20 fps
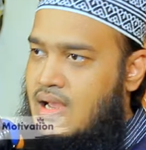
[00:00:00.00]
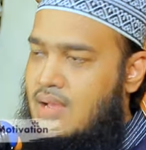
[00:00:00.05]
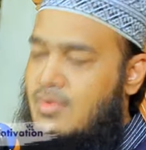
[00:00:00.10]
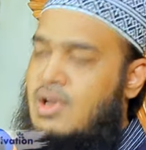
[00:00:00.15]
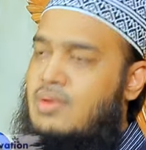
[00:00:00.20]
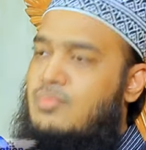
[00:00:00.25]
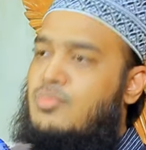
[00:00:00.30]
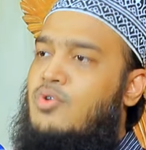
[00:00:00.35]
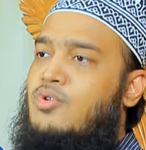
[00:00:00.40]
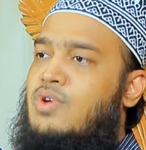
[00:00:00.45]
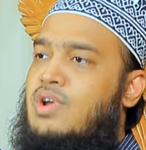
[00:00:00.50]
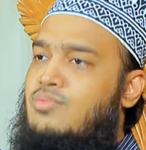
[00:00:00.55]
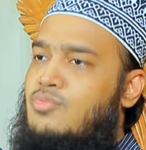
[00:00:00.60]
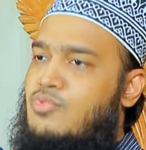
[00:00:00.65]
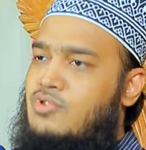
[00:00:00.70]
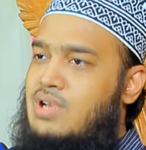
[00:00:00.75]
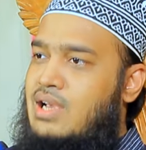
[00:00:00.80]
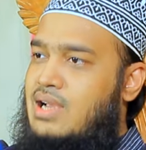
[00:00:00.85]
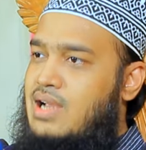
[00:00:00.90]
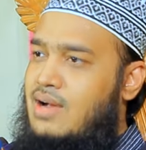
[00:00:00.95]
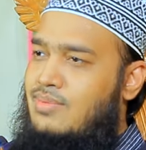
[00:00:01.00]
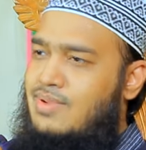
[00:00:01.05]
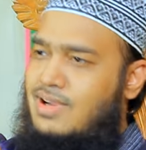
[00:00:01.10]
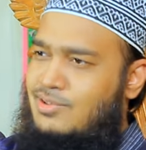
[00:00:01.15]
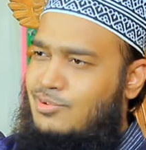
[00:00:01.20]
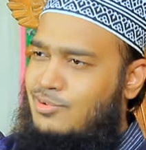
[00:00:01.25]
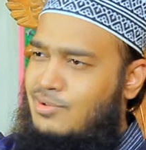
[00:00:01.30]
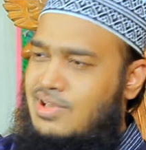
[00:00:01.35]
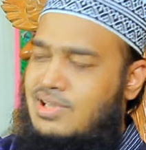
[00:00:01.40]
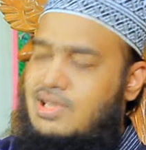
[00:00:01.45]
আমার বউয়ের মুখে খাবার
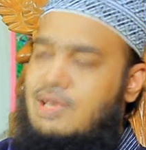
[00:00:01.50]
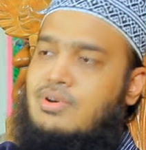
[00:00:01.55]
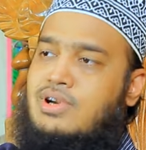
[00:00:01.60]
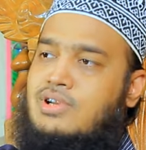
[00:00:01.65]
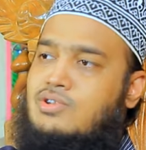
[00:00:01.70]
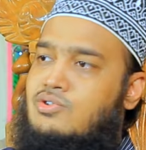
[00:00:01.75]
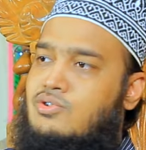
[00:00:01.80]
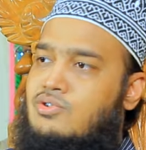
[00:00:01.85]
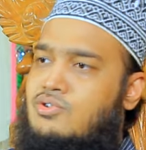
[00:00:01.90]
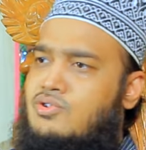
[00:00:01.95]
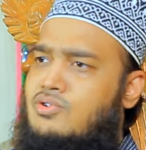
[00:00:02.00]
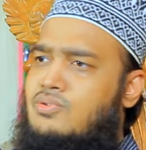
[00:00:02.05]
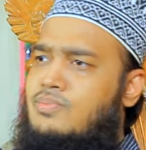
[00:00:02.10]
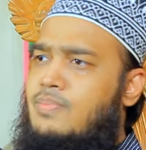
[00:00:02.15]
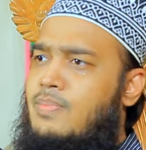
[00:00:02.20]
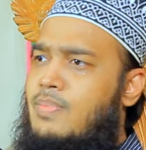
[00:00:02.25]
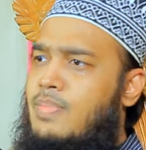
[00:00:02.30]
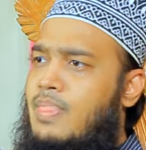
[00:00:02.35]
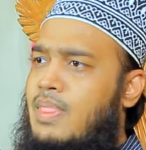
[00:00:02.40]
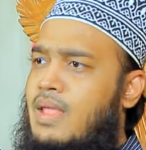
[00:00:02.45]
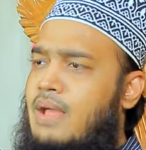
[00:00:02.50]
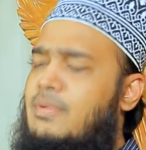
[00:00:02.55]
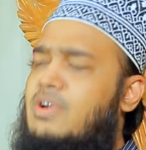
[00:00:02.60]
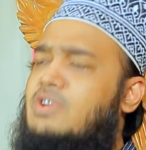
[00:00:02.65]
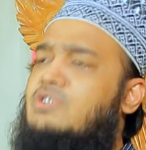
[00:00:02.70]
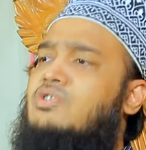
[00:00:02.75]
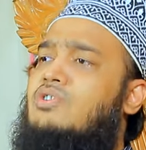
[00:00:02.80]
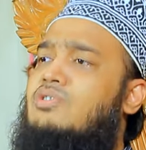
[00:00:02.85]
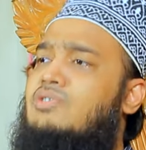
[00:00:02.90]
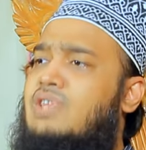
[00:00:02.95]
তুলে দেওয়ার জন্য
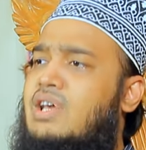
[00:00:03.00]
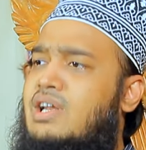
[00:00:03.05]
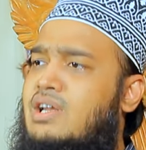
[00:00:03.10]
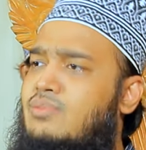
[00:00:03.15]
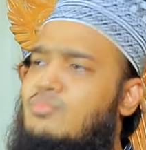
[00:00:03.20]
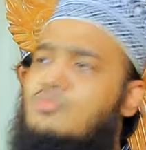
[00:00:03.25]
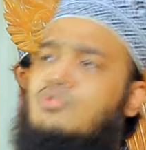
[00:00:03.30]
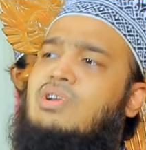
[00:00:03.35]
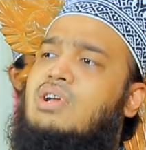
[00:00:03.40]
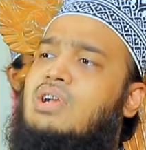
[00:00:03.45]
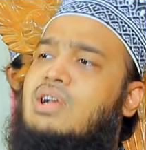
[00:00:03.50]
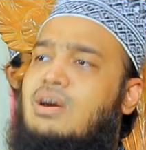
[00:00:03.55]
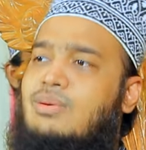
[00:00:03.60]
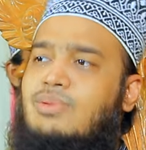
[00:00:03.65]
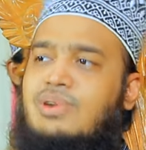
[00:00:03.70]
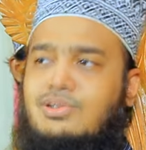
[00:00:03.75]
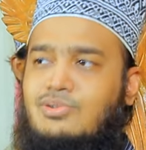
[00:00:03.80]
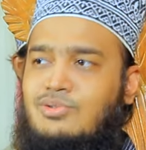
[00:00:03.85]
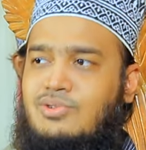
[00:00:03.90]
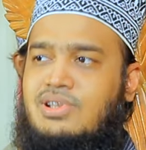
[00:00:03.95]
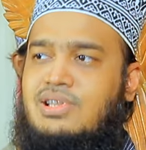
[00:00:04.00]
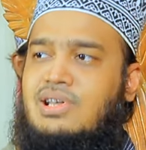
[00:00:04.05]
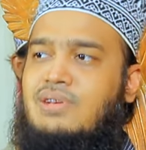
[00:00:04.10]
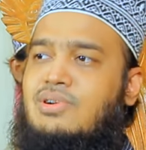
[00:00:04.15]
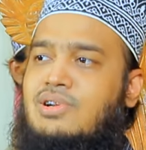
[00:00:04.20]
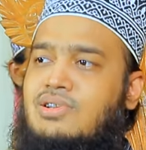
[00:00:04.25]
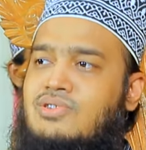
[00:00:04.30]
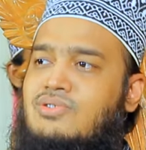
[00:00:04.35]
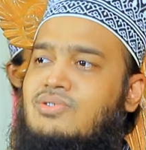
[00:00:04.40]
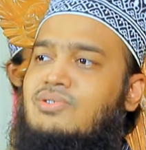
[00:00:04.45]
আমার সন্তানের মুখে খাবার তুলে
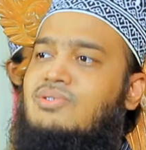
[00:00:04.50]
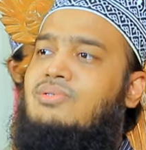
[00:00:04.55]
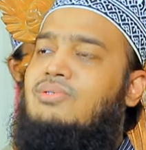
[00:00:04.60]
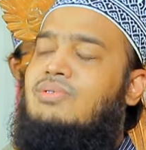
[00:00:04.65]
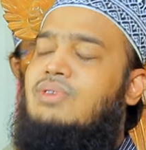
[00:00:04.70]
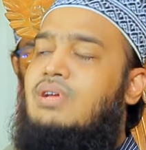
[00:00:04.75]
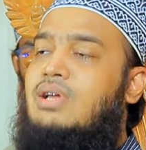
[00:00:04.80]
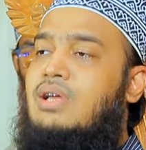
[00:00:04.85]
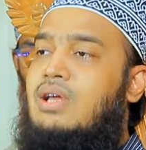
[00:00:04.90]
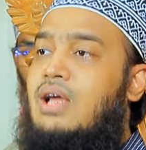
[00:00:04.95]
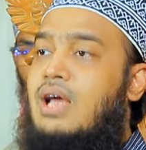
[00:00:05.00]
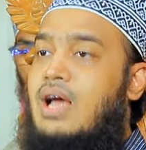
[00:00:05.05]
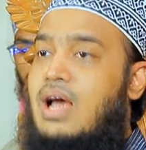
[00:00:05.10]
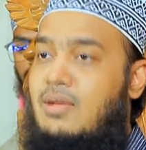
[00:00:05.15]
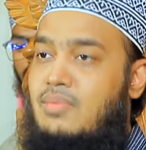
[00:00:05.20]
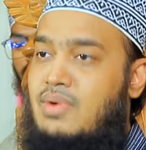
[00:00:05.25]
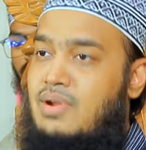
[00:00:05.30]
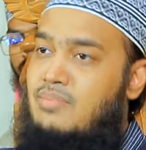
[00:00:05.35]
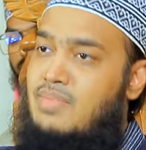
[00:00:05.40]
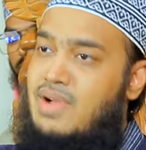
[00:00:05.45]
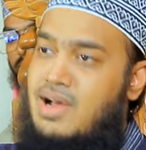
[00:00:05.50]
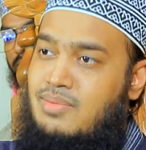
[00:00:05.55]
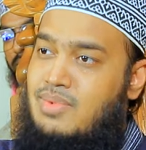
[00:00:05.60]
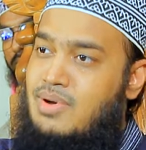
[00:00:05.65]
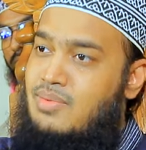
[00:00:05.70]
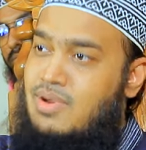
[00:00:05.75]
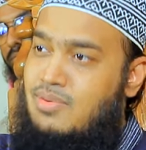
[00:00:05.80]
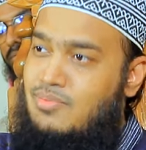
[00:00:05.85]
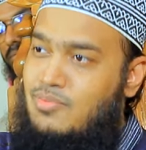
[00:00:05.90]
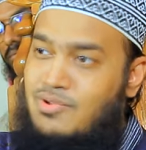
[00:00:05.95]
দেওয়ার জন্য আমার মা
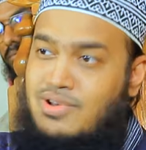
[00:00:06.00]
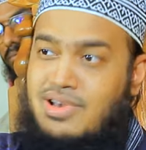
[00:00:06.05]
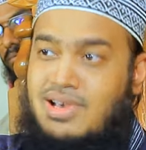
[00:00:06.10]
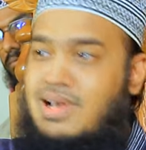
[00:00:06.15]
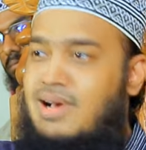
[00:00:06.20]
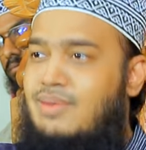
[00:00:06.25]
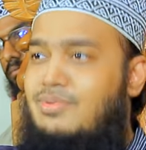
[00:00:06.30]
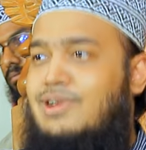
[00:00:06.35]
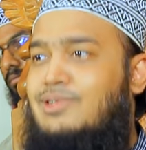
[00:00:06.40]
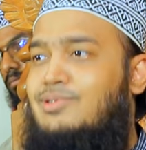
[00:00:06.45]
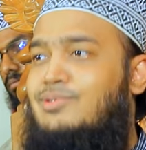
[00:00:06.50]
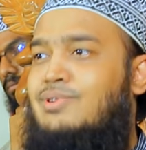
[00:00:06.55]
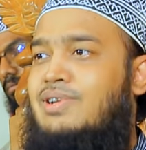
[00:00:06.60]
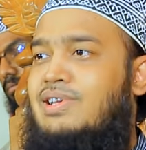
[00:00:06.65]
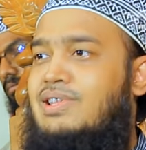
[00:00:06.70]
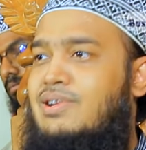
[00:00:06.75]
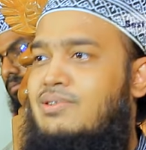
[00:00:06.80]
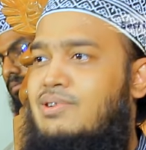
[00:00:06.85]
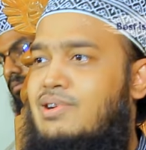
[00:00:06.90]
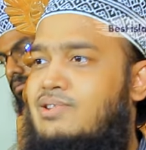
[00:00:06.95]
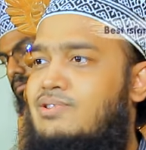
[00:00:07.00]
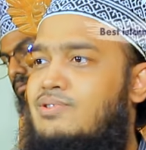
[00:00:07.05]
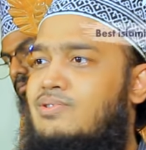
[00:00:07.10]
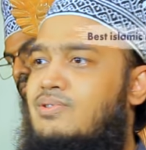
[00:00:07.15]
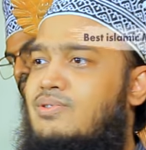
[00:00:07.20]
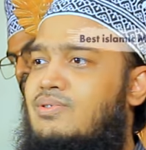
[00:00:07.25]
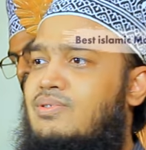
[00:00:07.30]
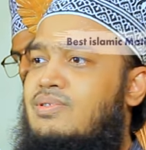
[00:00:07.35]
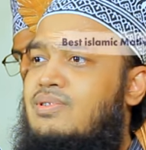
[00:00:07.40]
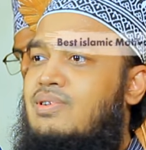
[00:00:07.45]
বাবার মুখে খাবার তুলে দেওয়ার
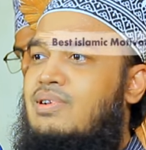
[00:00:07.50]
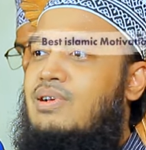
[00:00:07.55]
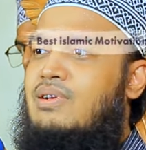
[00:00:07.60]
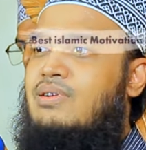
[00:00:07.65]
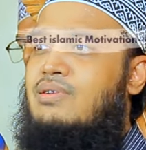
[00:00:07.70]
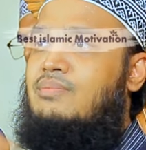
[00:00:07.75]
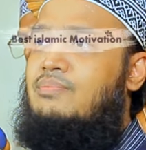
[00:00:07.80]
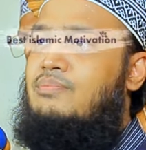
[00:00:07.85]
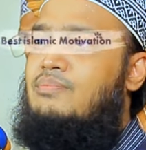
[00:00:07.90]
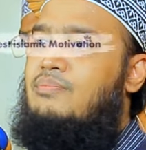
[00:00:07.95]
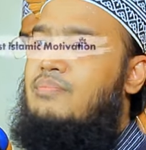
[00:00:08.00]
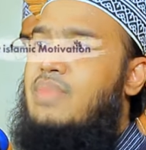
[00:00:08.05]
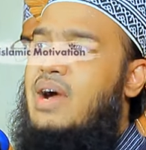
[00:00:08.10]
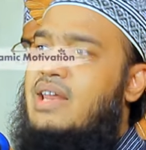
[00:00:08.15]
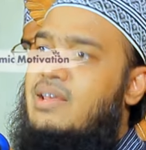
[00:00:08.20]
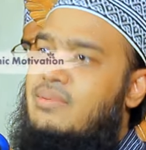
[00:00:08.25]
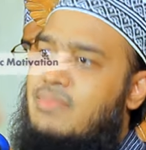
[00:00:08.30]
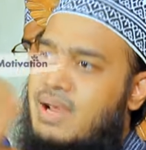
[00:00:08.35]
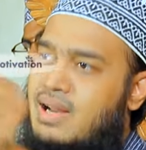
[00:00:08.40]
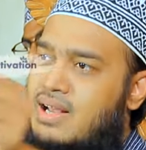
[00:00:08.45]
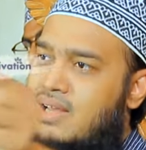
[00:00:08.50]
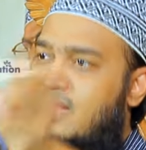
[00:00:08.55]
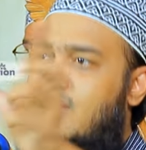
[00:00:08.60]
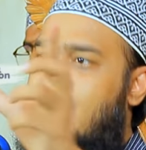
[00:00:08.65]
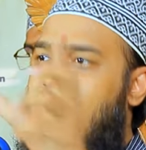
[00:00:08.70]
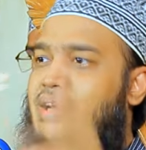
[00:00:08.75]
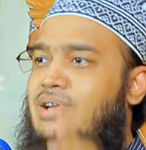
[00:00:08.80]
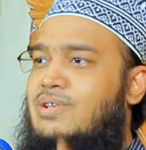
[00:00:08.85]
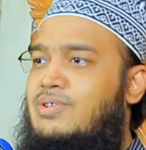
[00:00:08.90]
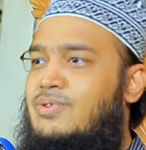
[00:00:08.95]
জন্য বাড়ি ভাড়া
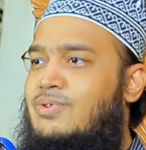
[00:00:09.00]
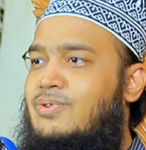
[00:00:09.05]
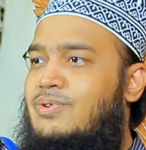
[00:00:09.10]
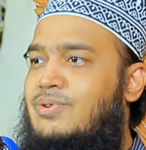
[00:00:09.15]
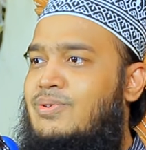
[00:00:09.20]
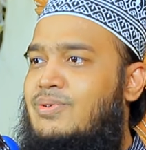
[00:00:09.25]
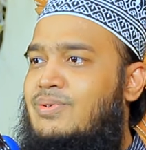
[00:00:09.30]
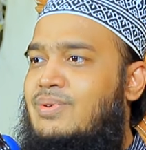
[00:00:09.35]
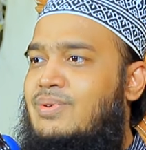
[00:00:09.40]
দেওয়ার জন্য